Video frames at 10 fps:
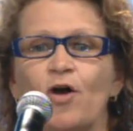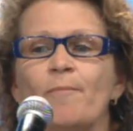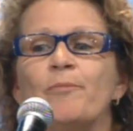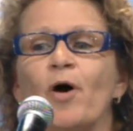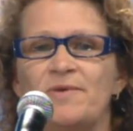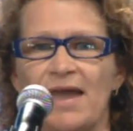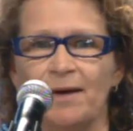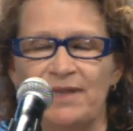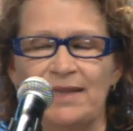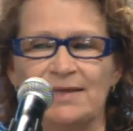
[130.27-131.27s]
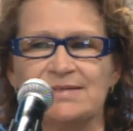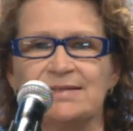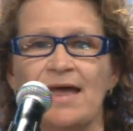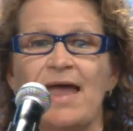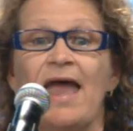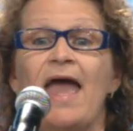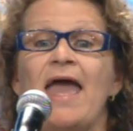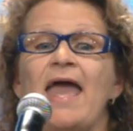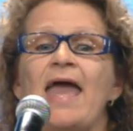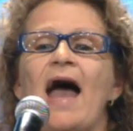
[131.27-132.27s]
comme première ministre
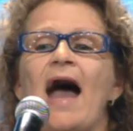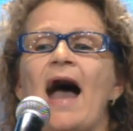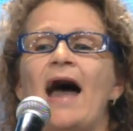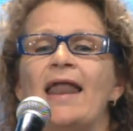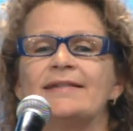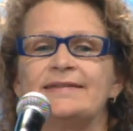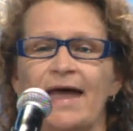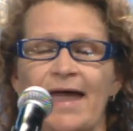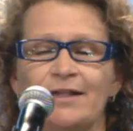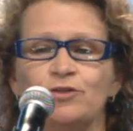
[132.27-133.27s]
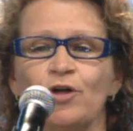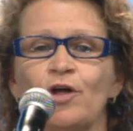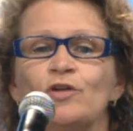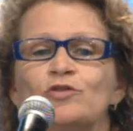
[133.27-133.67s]
et à la tête